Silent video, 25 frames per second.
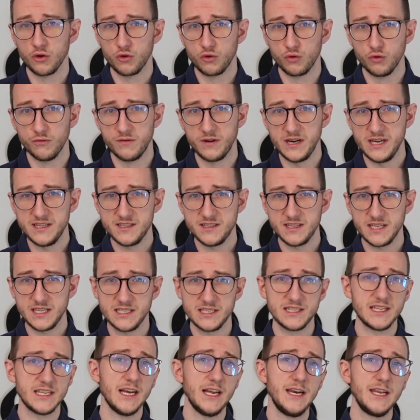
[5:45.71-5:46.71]
Du willst dich
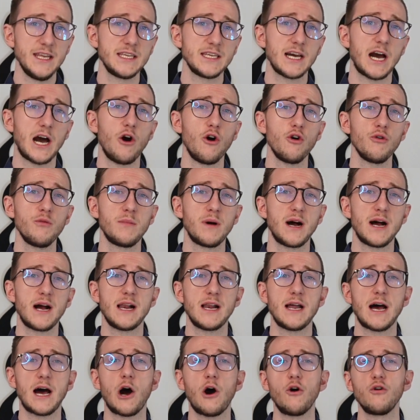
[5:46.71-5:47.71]
sicherlich auch
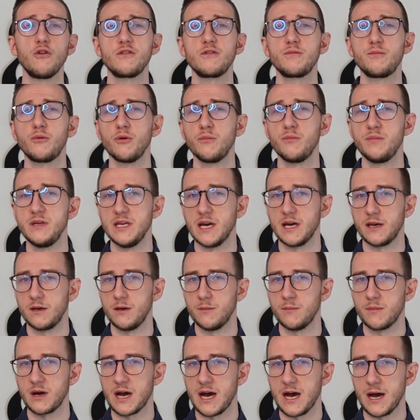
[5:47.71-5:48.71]
mal ausprobieren
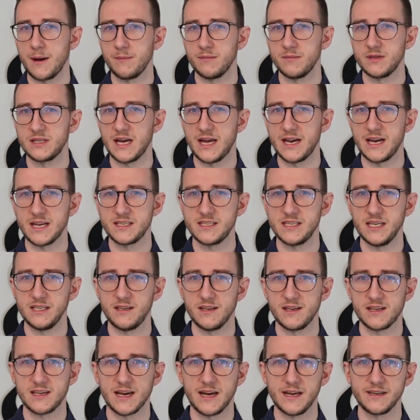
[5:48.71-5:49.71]
im Rahmen deiner
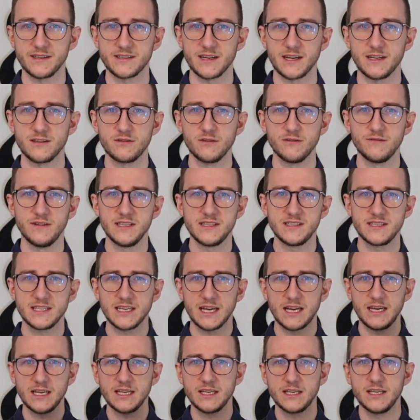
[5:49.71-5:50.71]
Tätigkeit. Das heißt, du willst
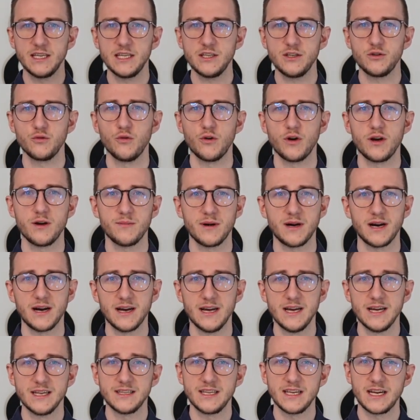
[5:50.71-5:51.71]
sicherlich nicht nur
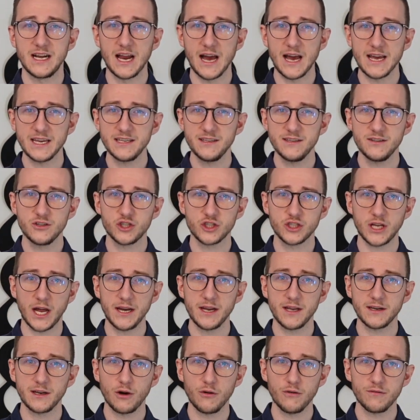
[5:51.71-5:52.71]
immer die gleichen
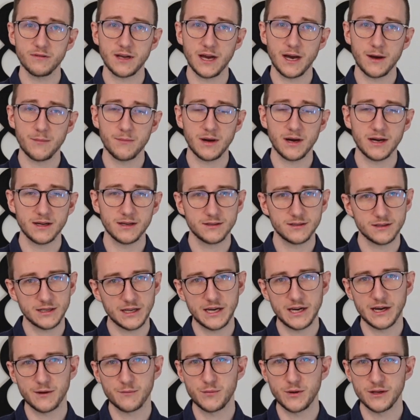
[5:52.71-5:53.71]
Standardaufgaben machen,
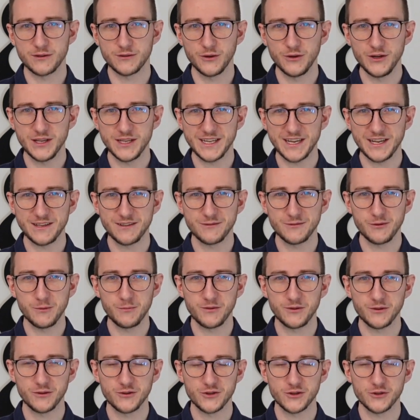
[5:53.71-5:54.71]
je nach Persönlichkeitstyp
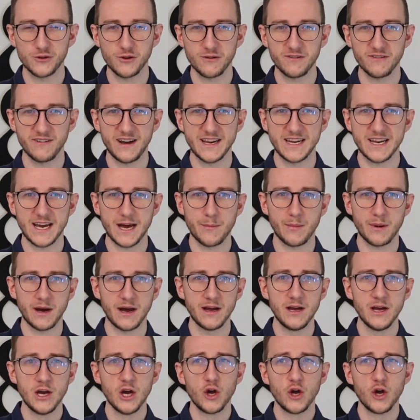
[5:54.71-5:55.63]
so ein Stück weit, aber